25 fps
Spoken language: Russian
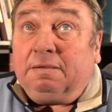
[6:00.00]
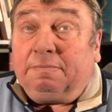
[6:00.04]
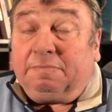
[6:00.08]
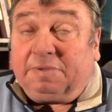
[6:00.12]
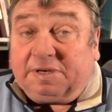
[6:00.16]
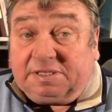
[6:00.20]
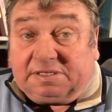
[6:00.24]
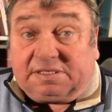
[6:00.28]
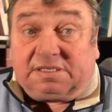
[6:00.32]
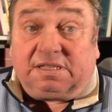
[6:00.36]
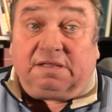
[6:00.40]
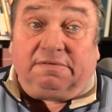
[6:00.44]

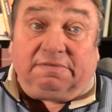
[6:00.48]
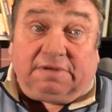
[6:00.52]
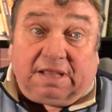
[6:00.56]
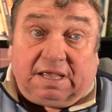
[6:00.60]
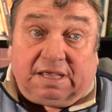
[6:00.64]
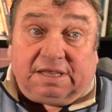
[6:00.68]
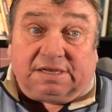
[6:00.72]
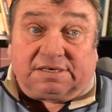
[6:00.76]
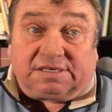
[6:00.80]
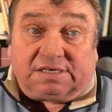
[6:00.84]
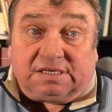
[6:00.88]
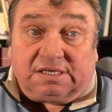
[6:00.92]

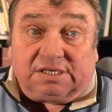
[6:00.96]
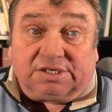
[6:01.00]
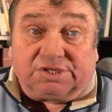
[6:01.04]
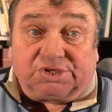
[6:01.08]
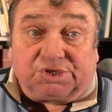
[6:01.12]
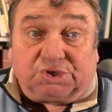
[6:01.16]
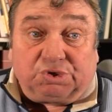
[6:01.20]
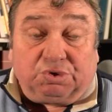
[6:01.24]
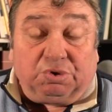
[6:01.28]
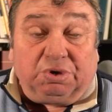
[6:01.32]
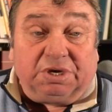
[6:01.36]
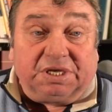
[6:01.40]
Представляешь,
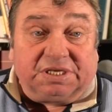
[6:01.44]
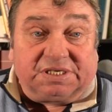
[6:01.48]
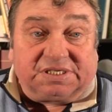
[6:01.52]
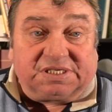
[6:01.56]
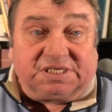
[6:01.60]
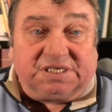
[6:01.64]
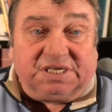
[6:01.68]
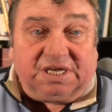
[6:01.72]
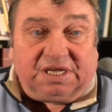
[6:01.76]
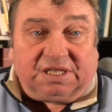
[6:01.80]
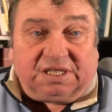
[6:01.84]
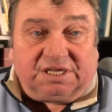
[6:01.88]
стоит
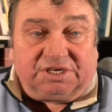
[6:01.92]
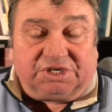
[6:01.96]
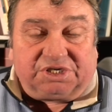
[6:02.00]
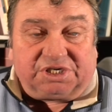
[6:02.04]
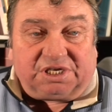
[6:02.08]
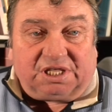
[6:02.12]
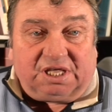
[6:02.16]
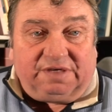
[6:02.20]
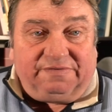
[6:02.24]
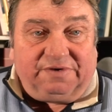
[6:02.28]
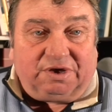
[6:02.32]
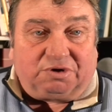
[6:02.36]
сделать
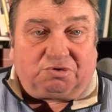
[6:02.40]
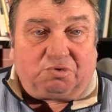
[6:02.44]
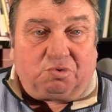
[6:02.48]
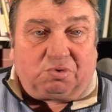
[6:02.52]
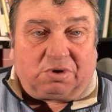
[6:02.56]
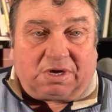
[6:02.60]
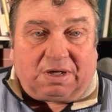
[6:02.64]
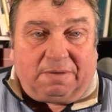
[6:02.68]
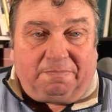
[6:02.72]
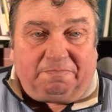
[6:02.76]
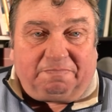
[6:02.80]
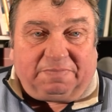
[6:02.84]
человеку
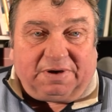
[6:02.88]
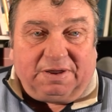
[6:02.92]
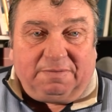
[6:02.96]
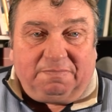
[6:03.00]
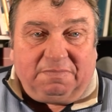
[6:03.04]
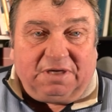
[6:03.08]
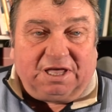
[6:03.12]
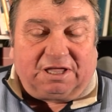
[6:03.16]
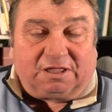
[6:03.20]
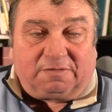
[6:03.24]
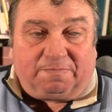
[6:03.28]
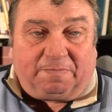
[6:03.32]

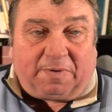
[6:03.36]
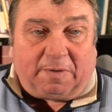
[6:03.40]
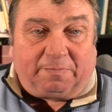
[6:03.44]
комплимент